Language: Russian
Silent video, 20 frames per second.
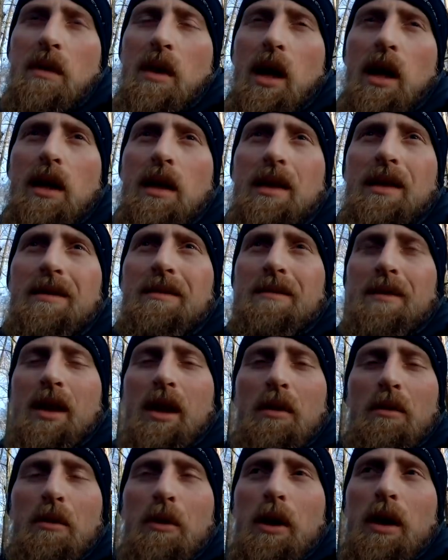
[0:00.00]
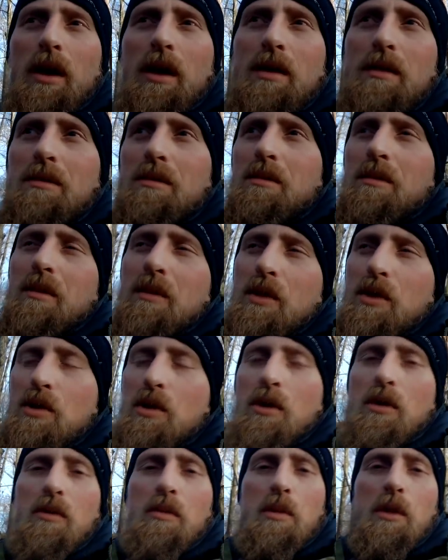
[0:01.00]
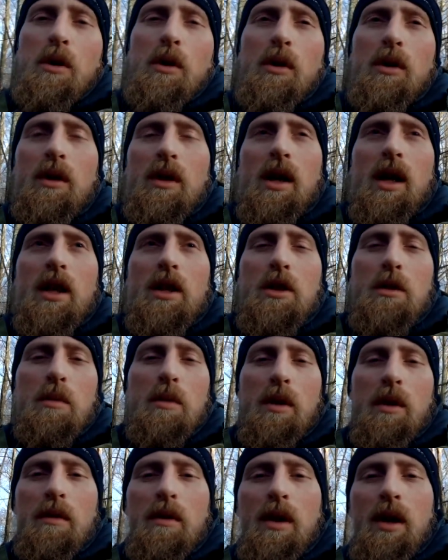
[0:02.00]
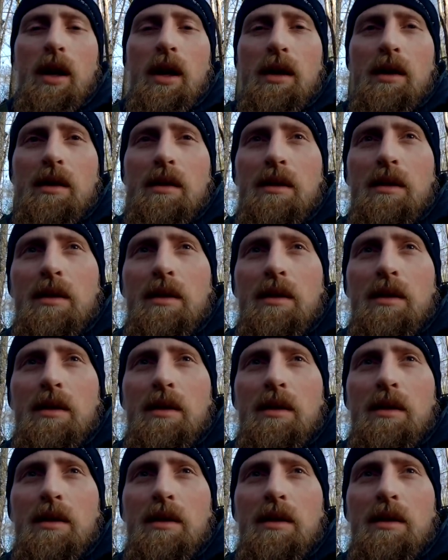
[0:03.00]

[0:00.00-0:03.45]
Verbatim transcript: от... доволен. Все, вперед, дальше проверять.